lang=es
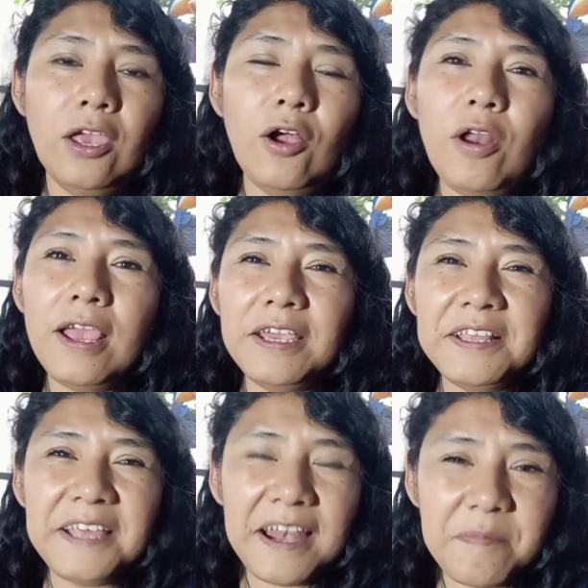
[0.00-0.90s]
Hola,
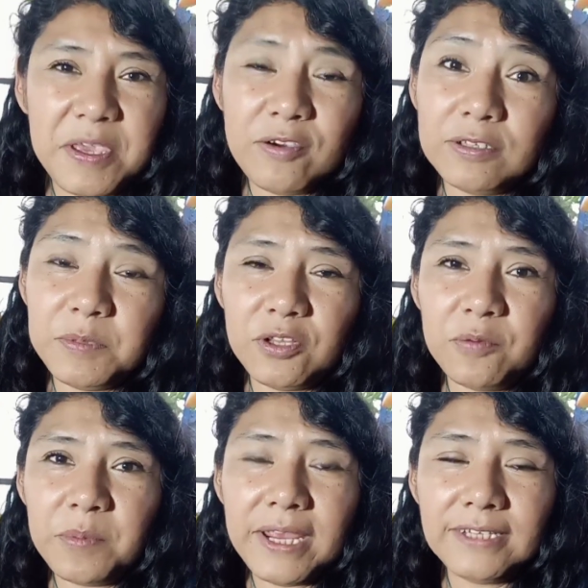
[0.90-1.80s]
¿qué tal amigos? Mi
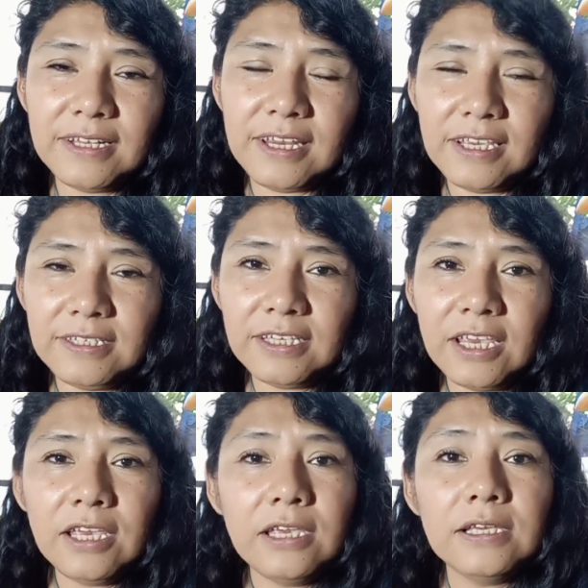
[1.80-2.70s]
nombre es Liz.
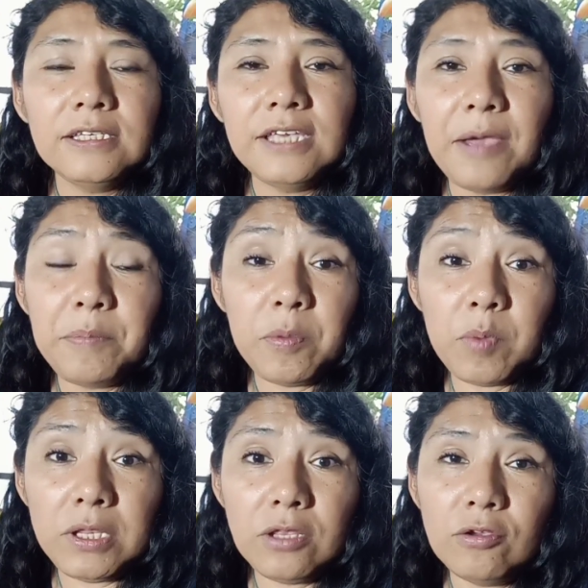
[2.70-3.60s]
Sean
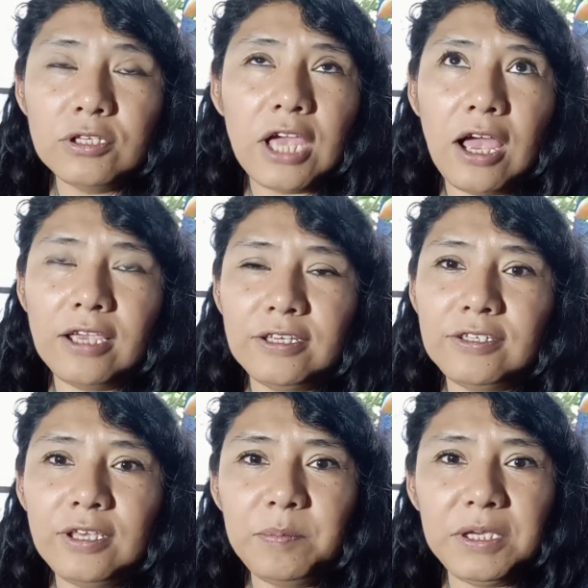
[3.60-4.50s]
bienvenidos a
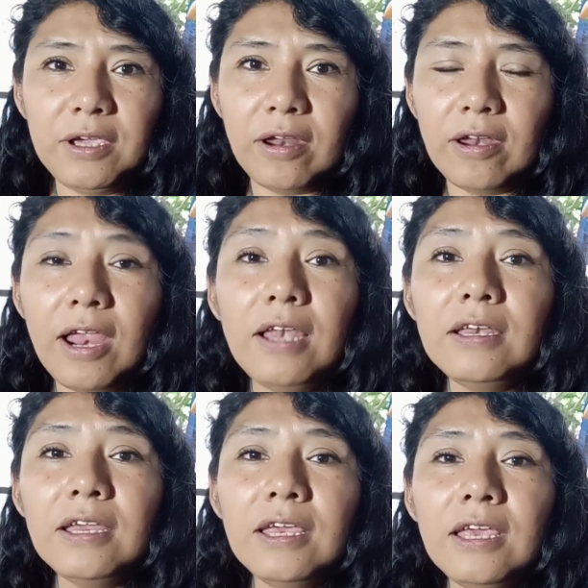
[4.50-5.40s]
este mi canal.
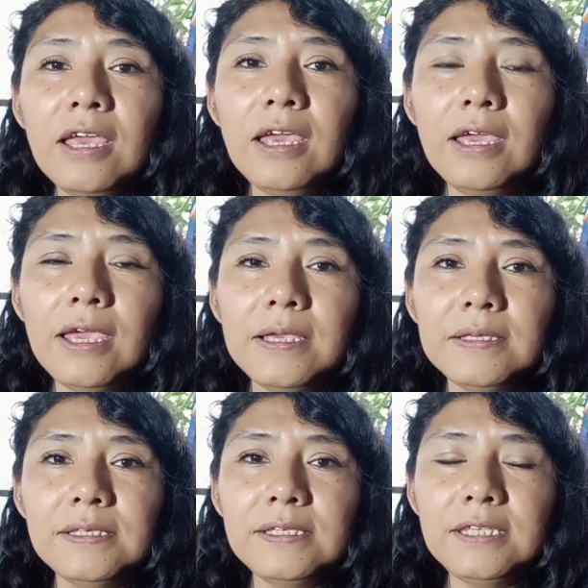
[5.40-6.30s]

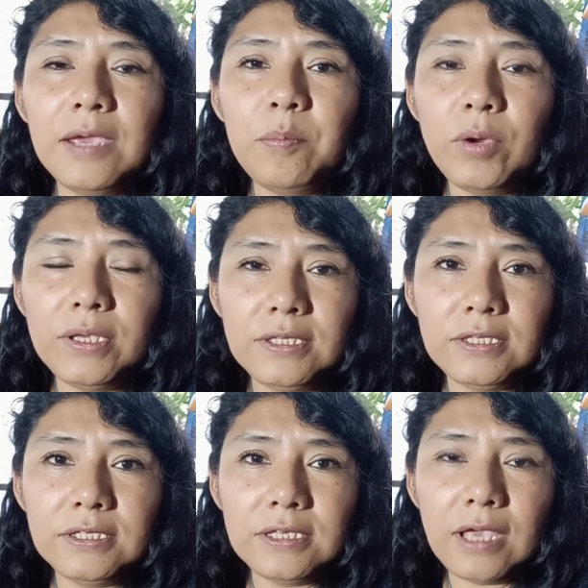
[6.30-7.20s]
Este,
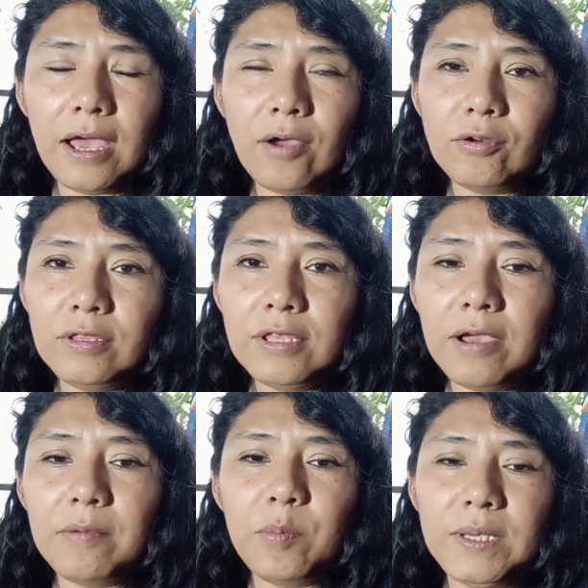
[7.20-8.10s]
pues
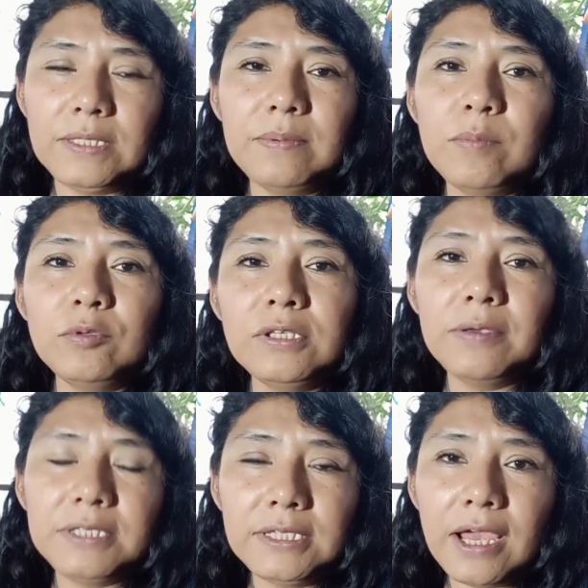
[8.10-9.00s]
ahorita pues vamos
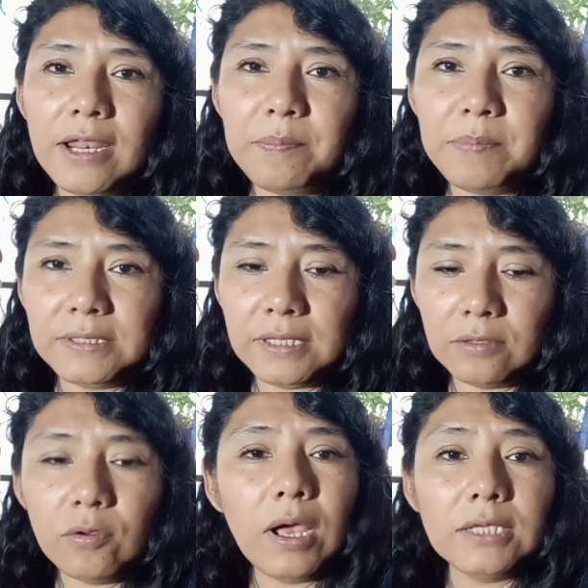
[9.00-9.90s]
a estar
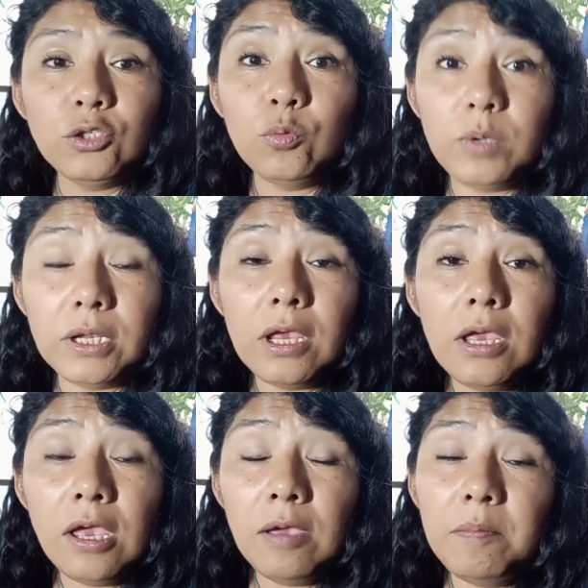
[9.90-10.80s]
empezando a subir
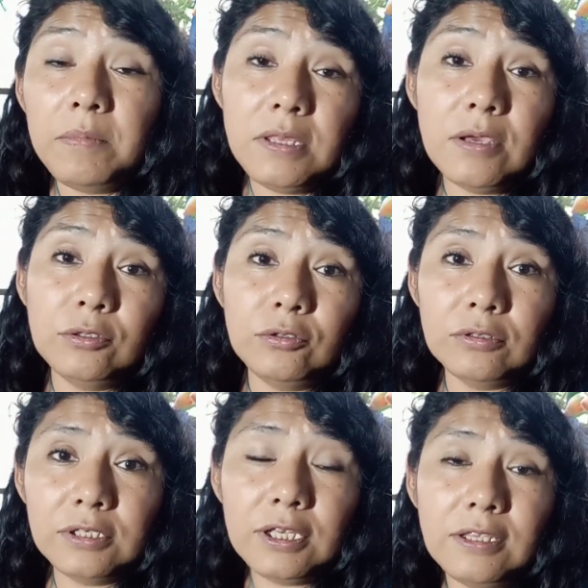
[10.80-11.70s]
videos
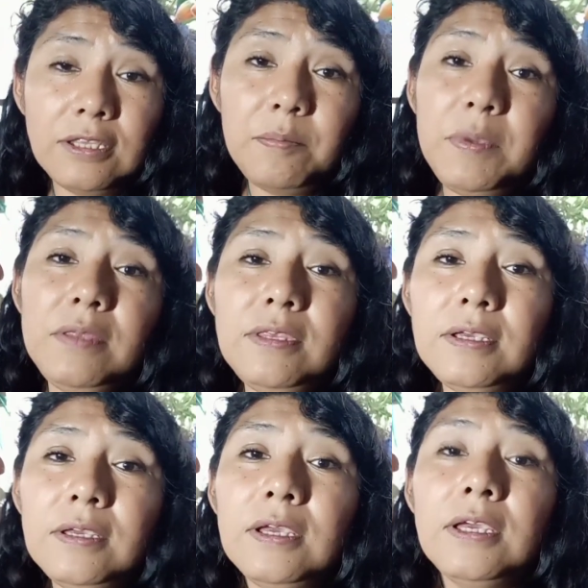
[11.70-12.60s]
constantemente.